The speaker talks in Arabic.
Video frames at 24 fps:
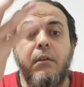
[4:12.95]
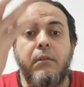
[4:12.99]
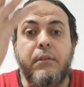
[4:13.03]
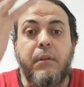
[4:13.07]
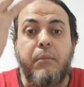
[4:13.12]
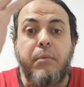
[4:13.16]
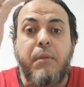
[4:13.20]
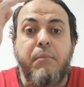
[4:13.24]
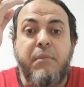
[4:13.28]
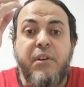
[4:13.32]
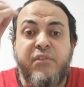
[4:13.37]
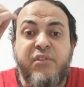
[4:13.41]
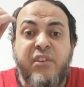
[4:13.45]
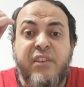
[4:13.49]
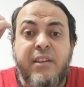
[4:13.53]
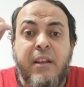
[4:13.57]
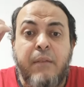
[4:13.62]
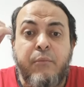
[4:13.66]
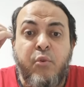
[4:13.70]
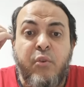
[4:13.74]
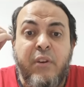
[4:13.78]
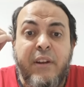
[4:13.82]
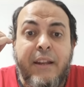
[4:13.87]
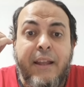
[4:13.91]
طب لما الرسول صلى
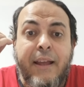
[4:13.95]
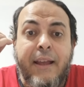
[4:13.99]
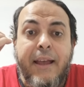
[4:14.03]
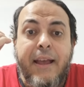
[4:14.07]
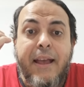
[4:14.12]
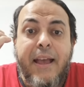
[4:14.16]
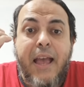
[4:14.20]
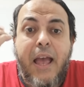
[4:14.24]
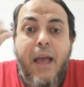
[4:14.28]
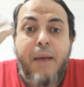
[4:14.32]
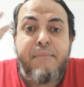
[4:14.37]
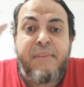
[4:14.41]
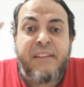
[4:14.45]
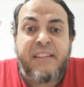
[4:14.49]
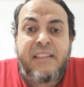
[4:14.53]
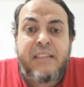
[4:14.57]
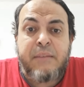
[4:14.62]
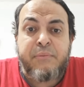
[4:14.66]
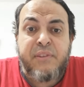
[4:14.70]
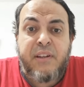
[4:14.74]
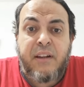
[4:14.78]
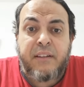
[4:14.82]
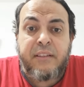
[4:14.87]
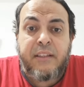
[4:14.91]
الله عليه وسلم يقول انا هميت
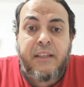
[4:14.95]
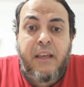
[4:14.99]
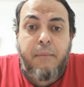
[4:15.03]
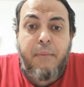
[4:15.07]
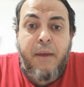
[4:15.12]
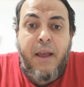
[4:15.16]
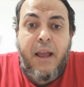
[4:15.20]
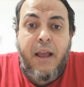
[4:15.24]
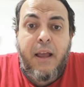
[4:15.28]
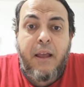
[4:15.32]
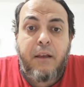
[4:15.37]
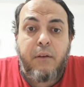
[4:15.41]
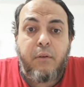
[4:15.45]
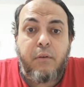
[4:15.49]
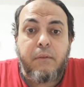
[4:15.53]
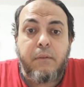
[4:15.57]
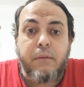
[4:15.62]
اسيب صلاه الجماعه